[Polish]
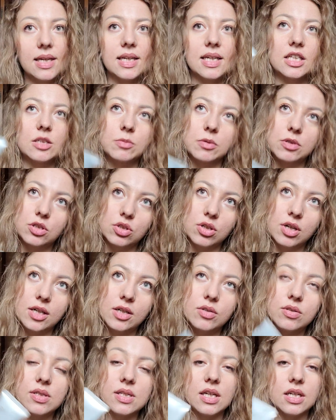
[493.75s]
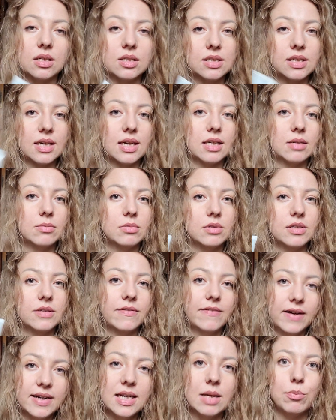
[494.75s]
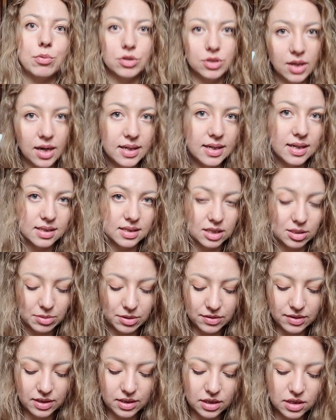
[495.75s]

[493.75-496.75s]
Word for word: niezbyt ściągająca, ona jest taka jakby fajna, pośrednia tak naprawdę.